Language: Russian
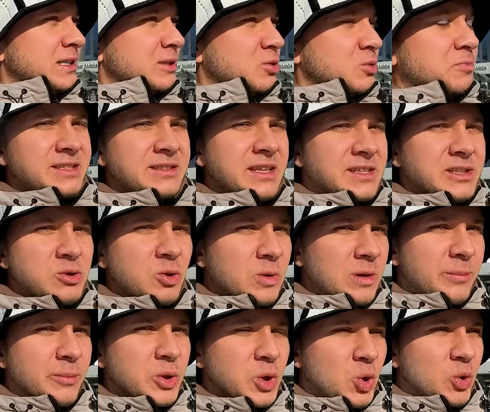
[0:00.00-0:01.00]
Тут
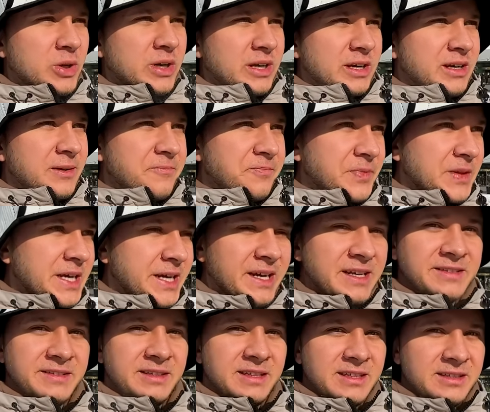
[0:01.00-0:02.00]
настолько много
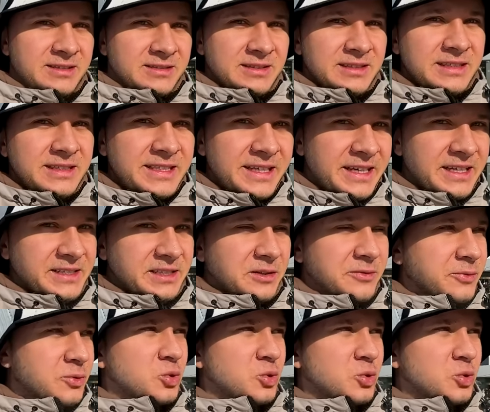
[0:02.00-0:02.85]
разных интересных,